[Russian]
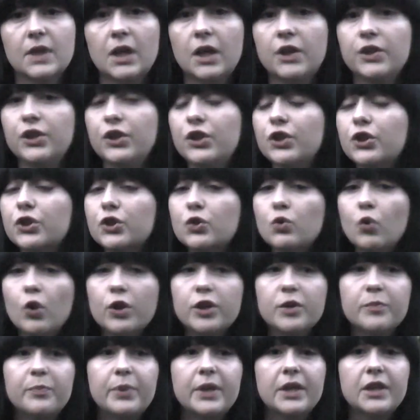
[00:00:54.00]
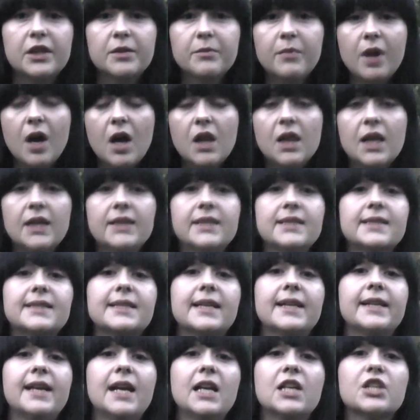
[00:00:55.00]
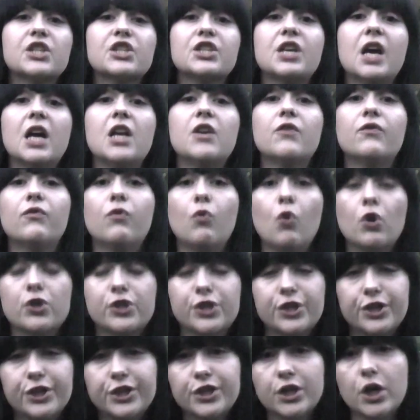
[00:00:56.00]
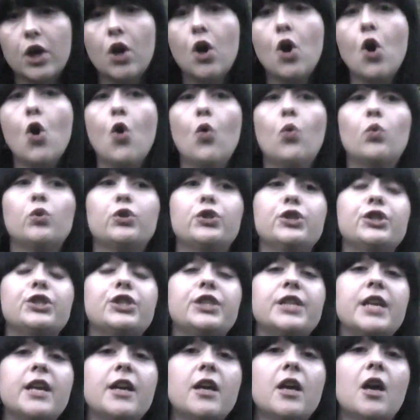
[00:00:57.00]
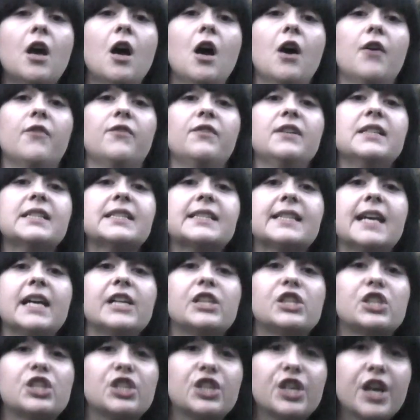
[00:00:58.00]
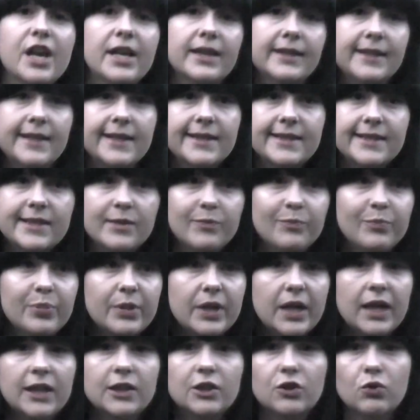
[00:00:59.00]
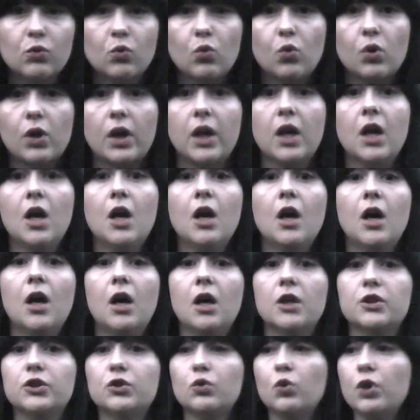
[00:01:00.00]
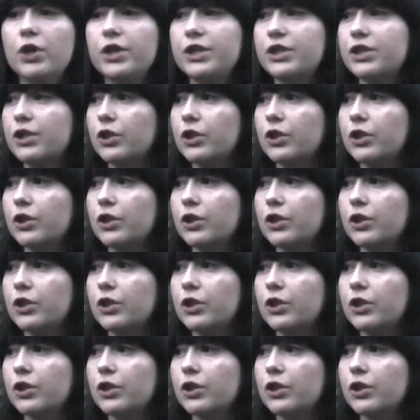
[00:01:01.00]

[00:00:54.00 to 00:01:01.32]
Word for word: никто не принимал, они стояли, ждали в очереди. У детей высоченные температуры. Э, то есть